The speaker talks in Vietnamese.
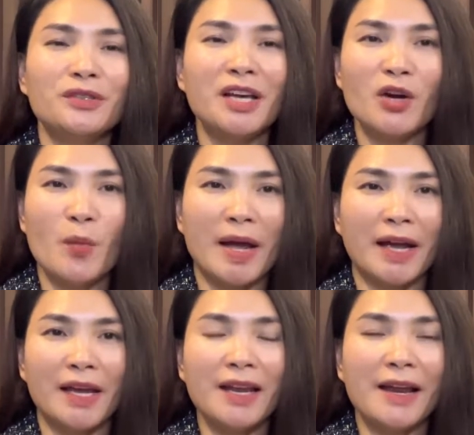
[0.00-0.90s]
T của bạn
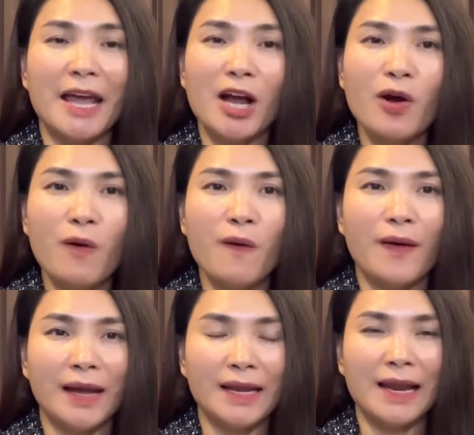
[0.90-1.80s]
ấy là đang khô
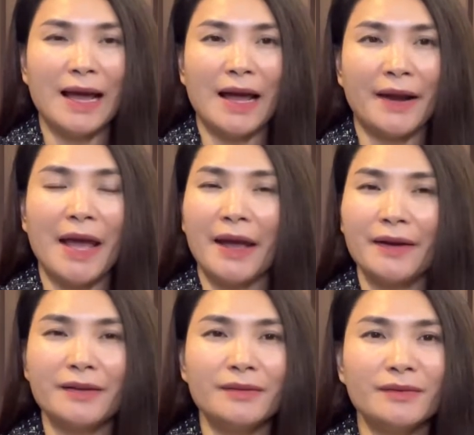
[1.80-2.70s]
hay là
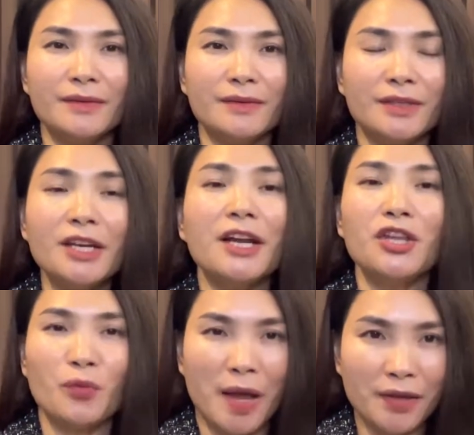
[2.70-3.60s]
đang tiết ra nhiều
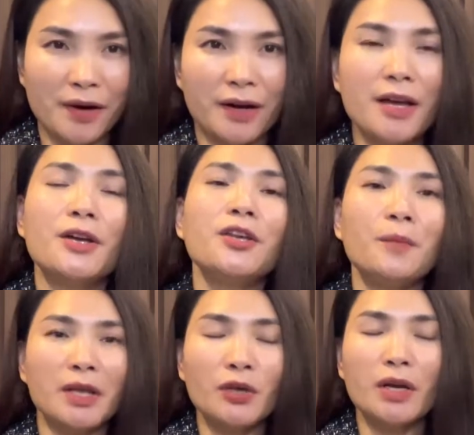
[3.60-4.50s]
bã nhờn, nhưng mà
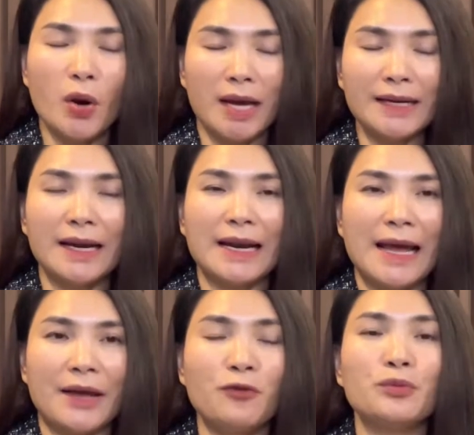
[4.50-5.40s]
Duyên đoán rằng
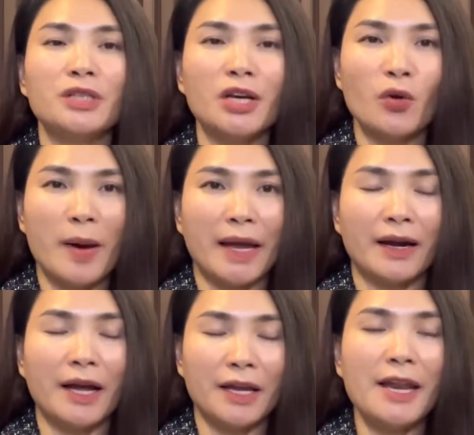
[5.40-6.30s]
là vùng chữ T của bạn
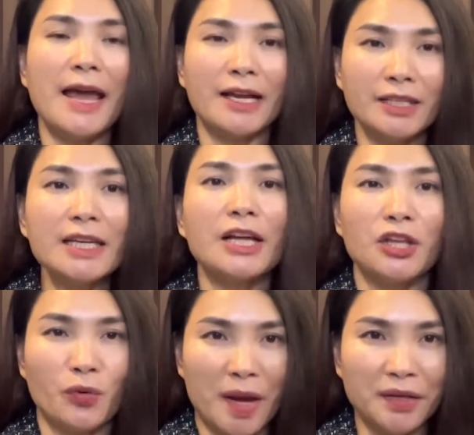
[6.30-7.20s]
ấy đang tiết ra
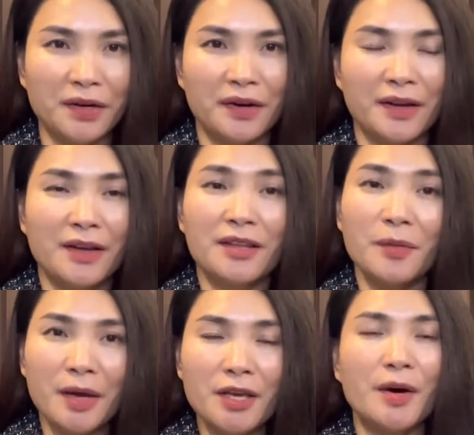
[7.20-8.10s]
nhiều bã nhờn. Thì
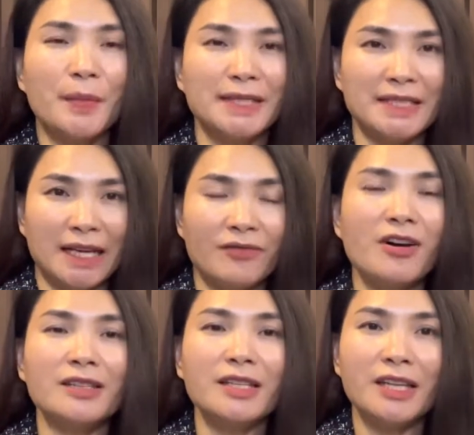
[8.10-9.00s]
bây giờ mình sẽ phân
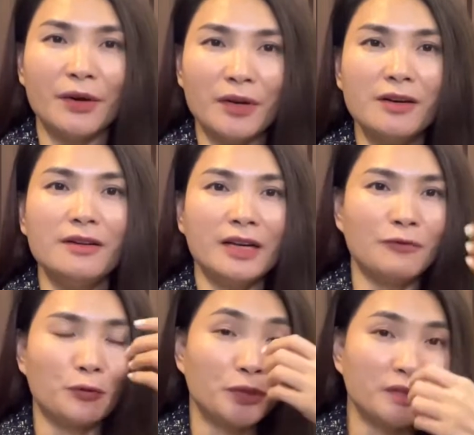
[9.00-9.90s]
tích theo cái hướng là
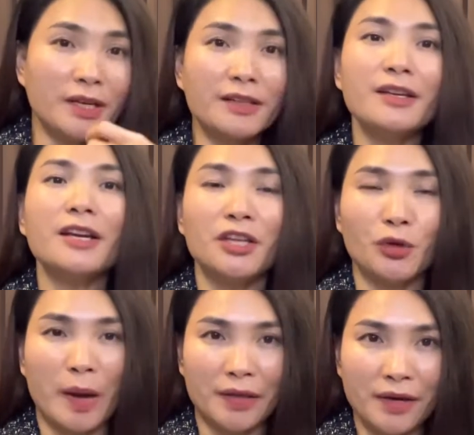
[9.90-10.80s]
vùng chữ T tiết ra nhiều
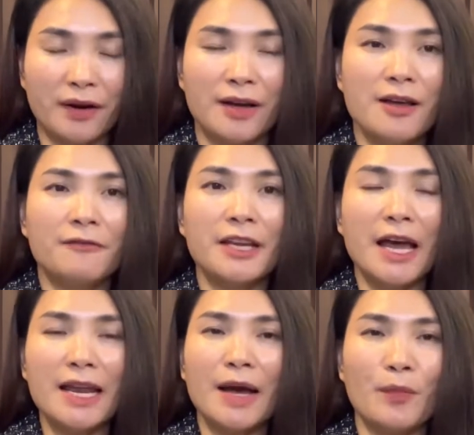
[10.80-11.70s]
bã nhờn, vì
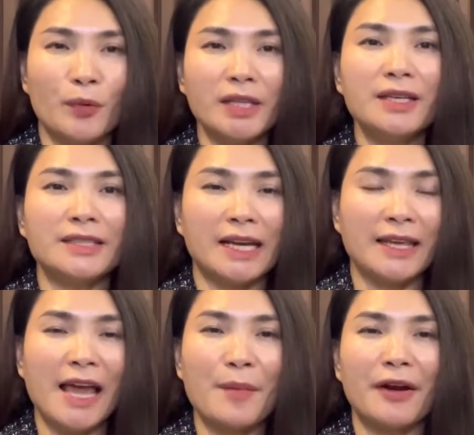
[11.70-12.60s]
đây là một cái tình trạng da
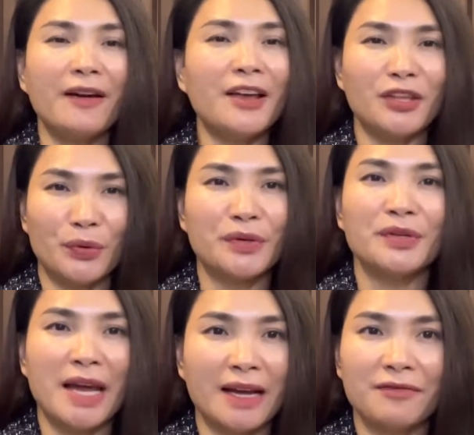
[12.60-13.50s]
mà rất là nhiều người
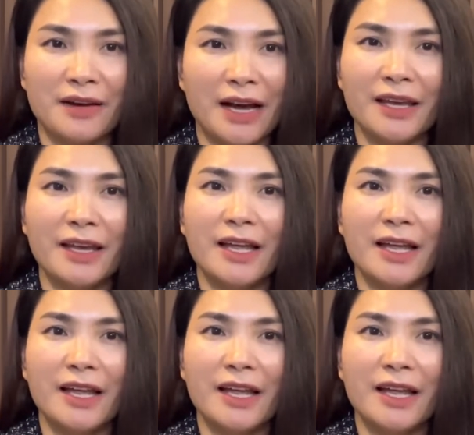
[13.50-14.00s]
đang gặp phải.